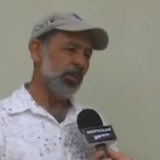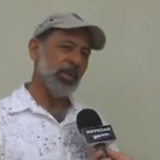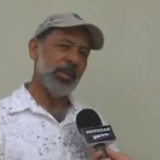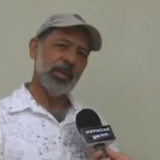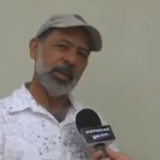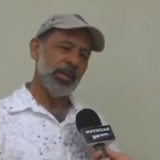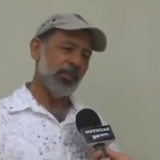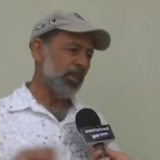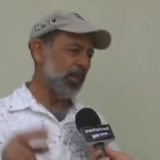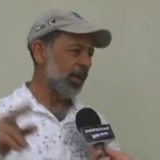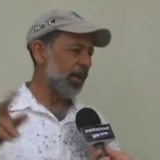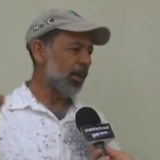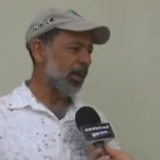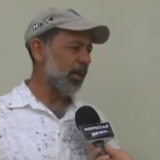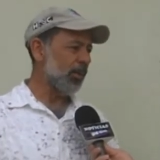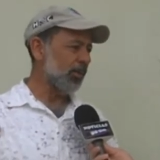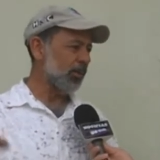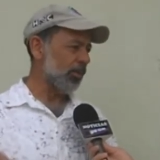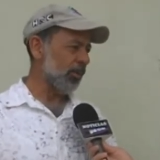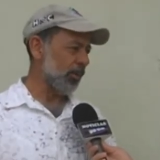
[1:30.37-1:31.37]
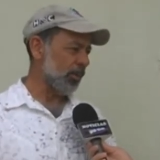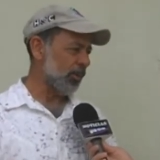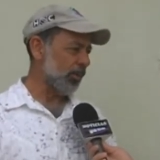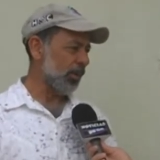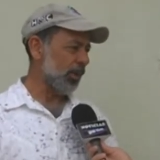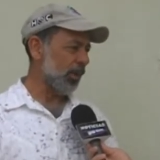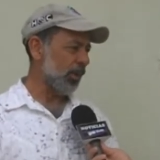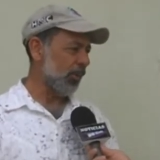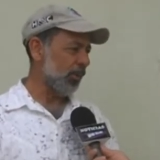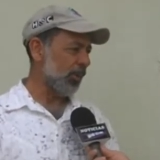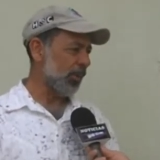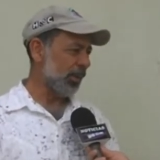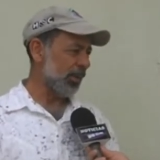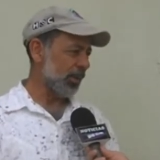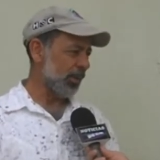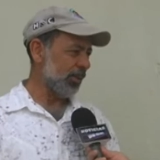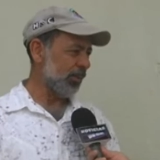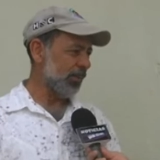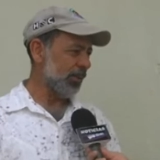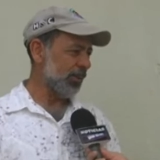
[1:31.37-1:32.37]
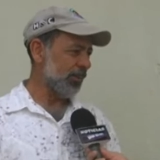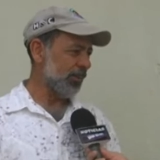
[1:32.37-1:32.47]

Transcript: y replicarlo nosotros en la cooperativa.